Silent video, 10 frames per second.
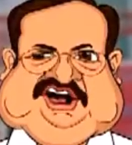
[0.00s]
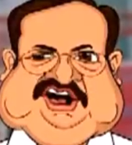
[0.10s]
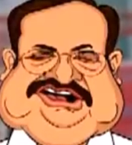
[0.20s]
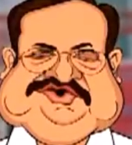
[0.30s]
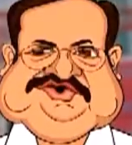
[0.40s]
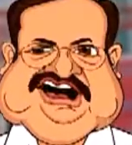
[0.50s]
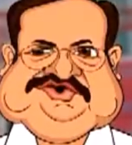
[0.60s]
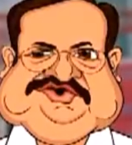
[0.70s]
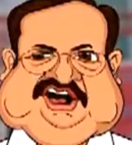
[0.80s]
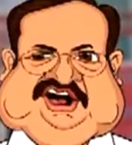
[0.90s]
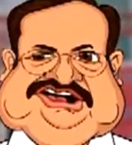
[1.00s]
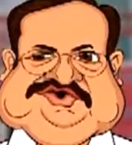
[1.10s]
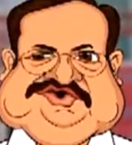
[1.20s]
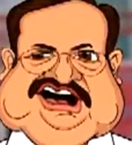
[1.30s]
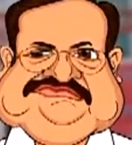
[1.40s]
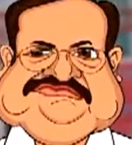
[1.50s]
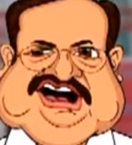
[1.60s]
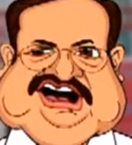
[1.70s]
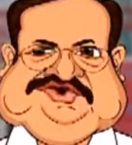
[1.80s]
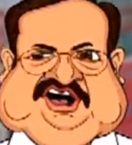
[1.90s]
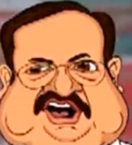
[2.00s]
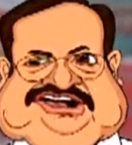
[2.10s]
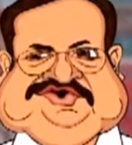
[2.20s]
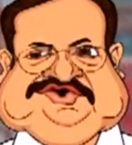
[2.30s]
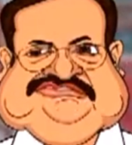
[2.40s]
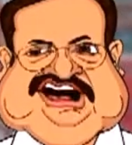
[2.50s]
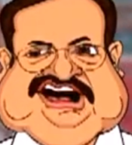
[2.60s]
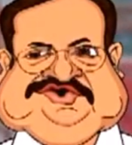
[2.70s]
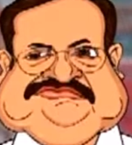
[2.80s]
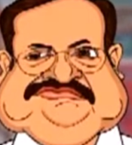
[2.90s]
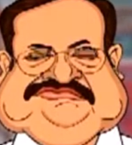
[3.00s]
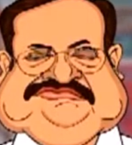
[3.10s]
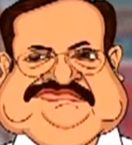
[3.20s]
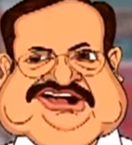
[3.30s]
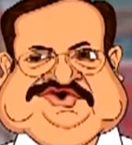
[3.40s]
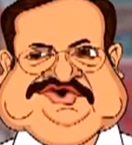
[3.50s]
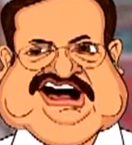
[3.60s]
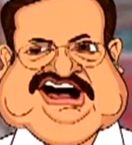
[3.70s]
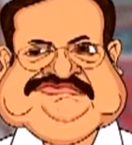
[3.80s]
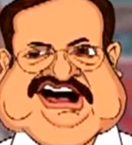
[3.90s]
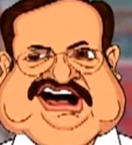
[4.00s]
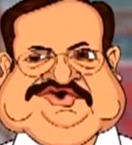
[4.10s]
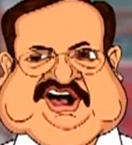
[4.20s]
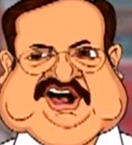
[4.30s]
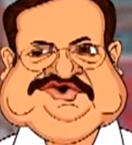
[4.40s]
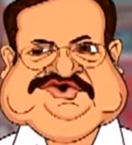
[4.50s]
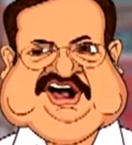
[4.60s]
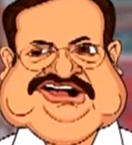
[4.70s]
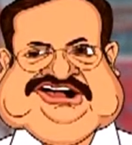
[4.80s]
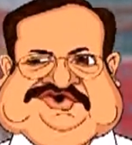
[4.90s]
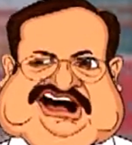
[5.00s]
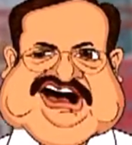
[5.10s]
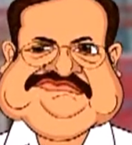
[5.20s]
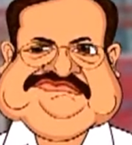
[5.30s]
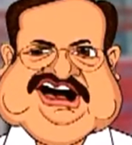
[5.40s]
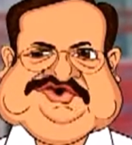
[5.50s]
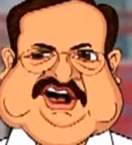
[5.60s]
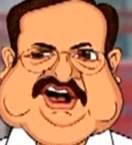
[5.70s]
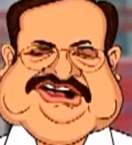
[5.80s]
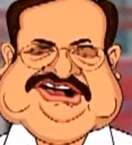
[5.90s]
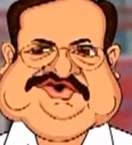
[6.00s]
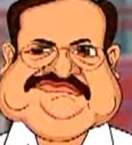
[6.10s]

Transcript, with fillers: మోడీ కానీ డబ్బుల దగ్గర మాత్రం మహా బాబు దట్ ఈజ్ ఆల్సో వెరీ క్లియర్ ఆ విషయాన్ని తమరు గుర్తుంచుకుంటే మంచిది